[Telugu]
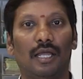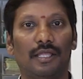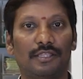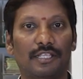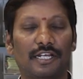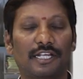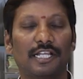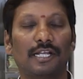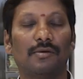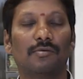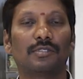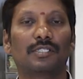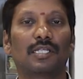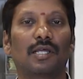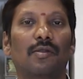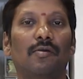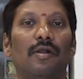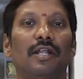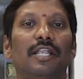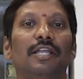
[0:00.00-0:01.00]
అందరికీ
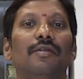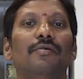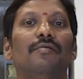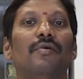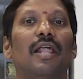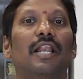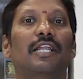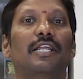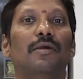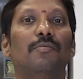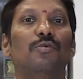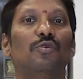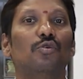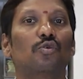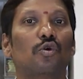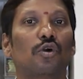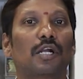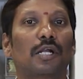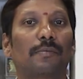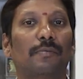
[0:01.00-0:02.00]
నమస్కారం అండి వెల్కమ్ టు
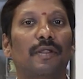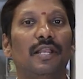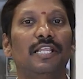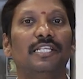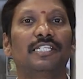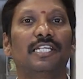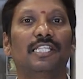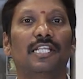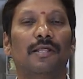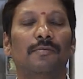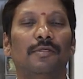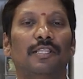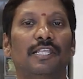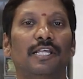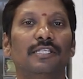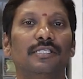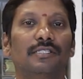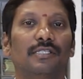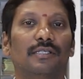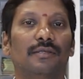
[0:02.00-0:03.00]
కోకట్పల్లి చంద్ర
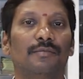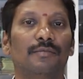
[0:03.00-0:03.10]
బజార్